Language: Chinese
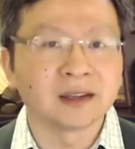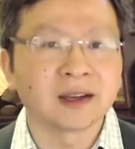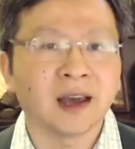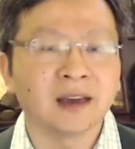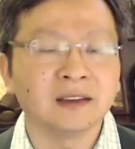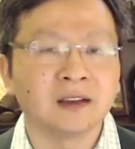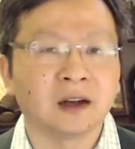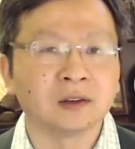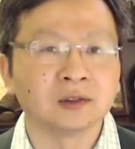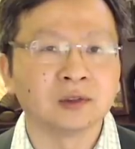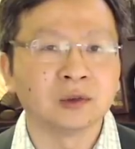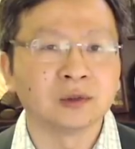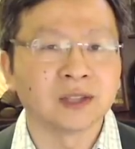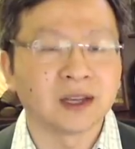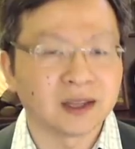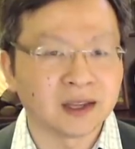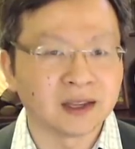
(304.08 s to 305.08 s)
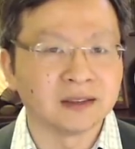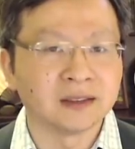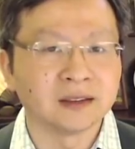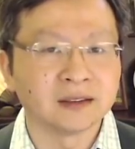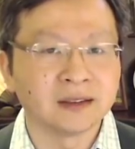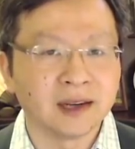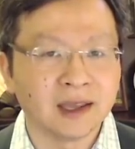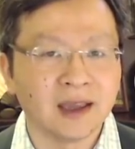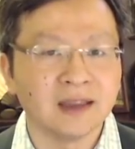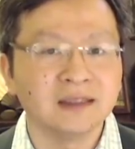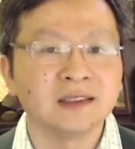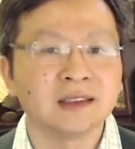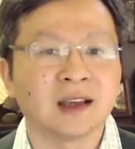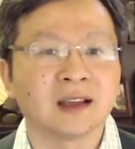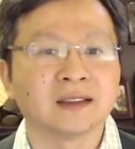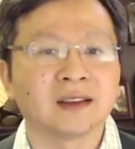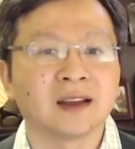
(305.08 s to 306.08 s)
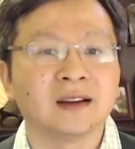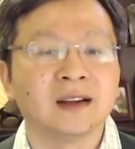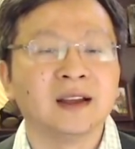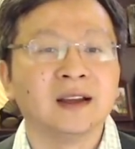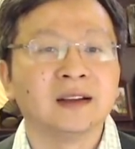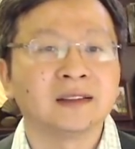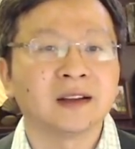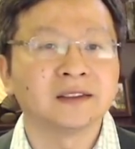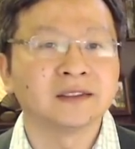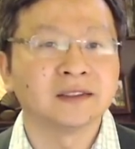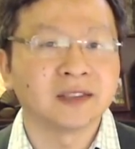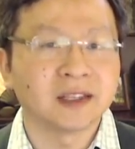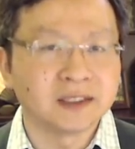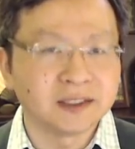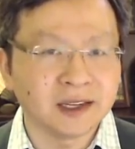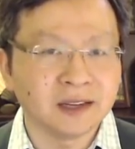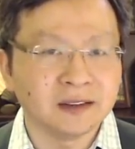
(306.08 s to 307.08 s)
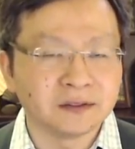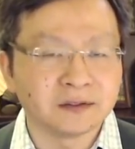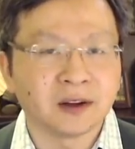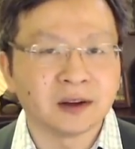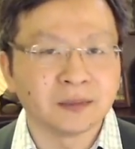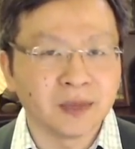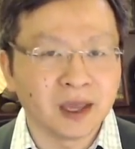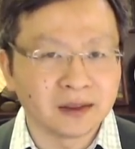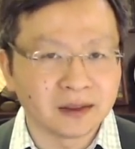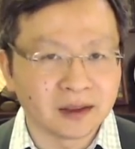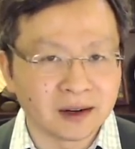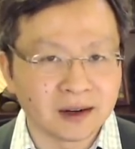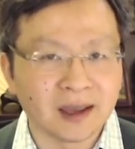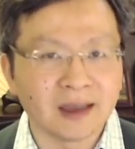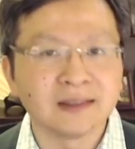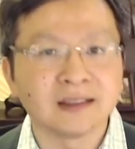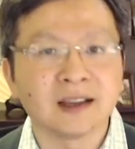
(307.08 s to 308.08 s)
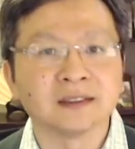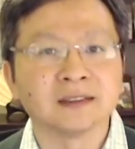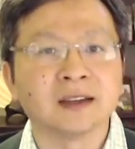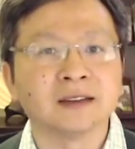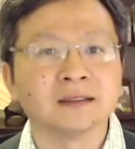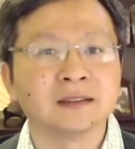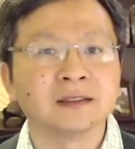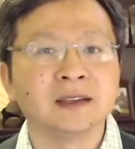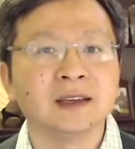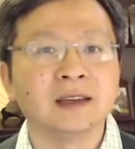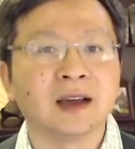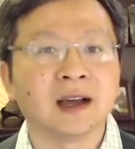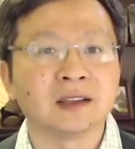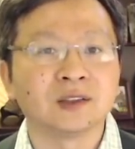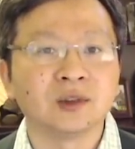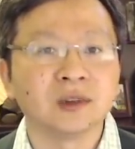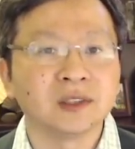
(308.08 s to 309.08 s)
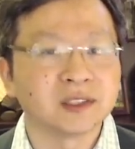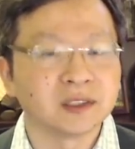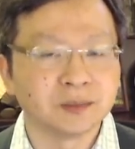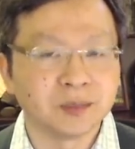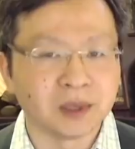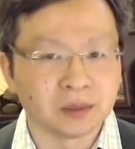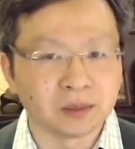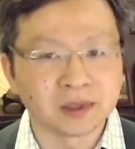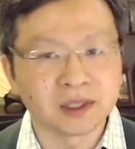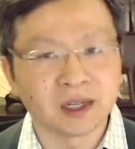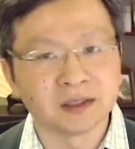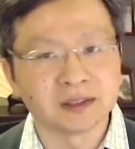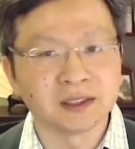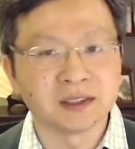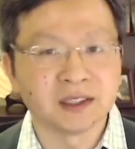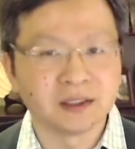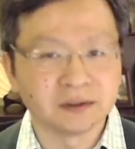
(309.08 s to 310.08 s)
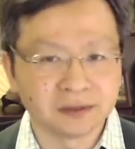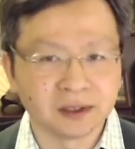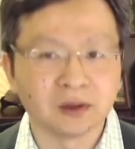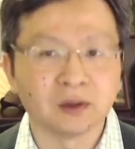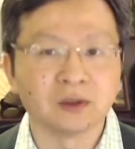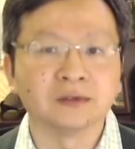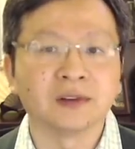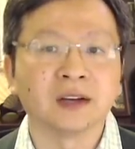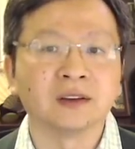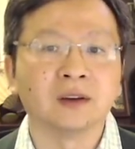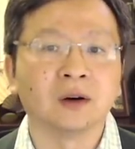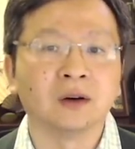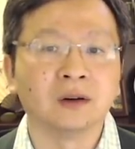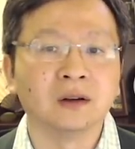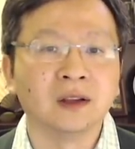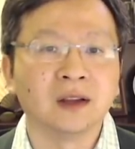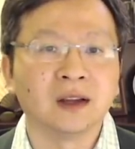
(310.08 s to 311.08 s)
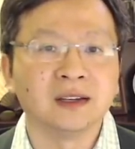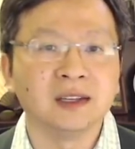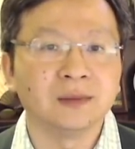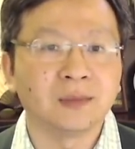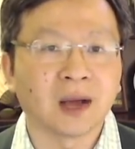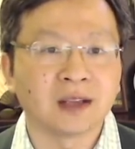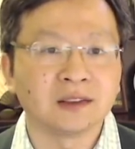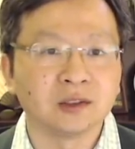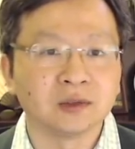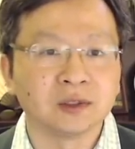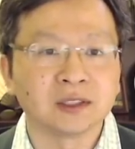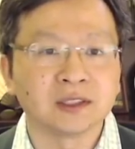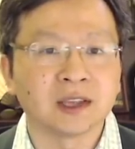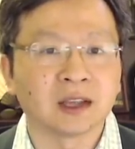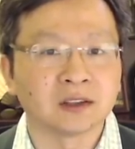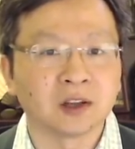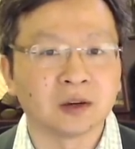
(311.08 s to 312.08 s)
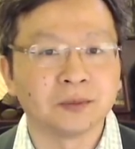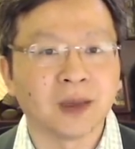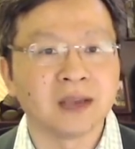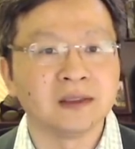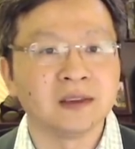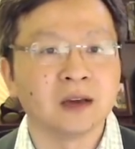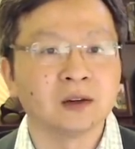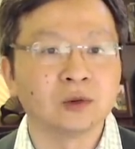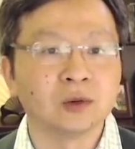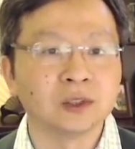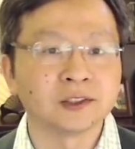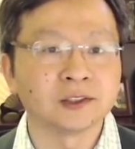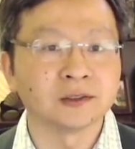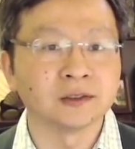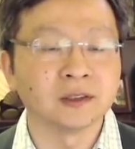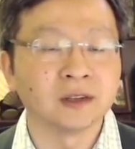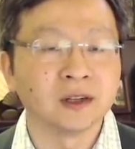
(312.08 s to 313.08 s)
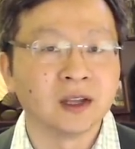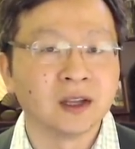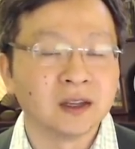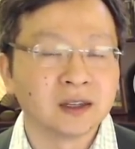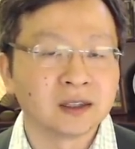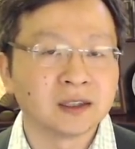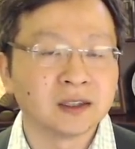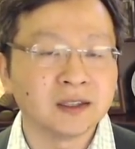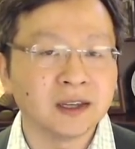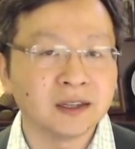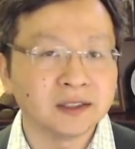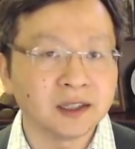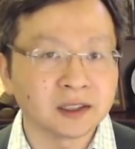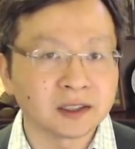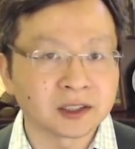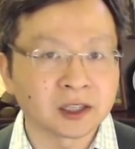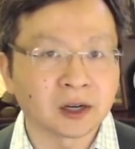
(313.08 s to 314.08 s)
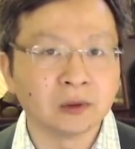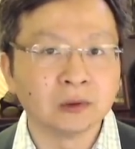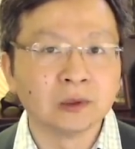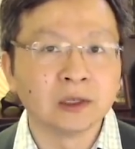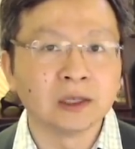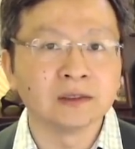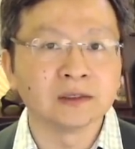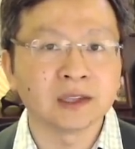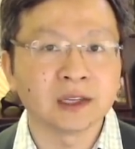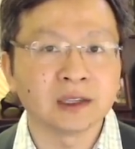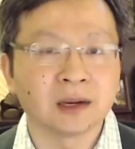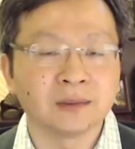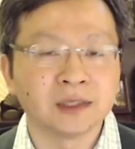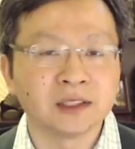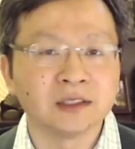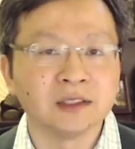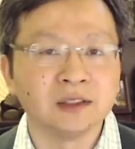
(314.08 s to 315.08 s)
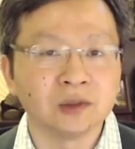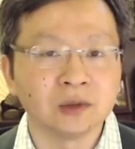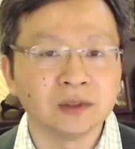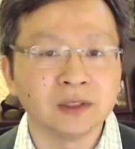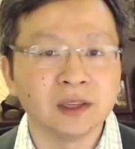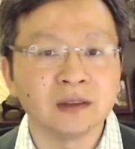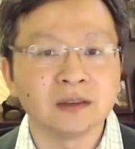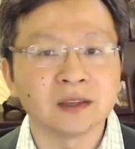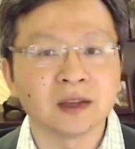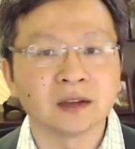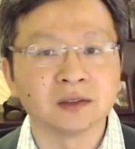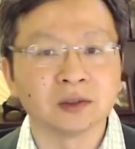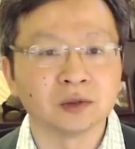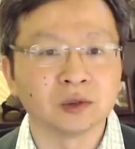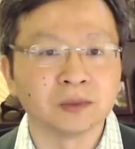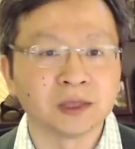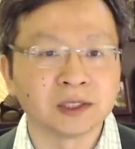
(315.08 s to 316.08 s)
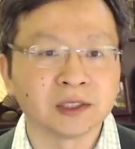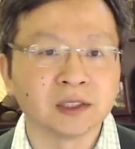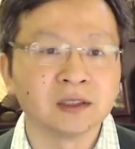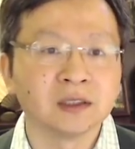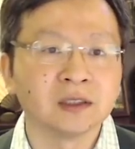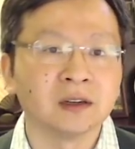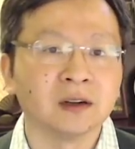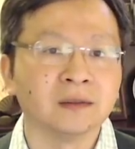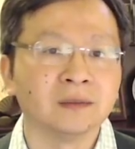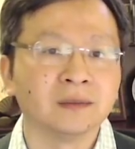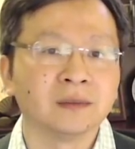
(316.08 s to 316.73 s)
开脑洞的、很能联想的，但是在这方面的联想能力啊，确实比不上这些粉红网友。立马就能想到百年国耻，可见这个仇恨在他们心中印象有多么深刻。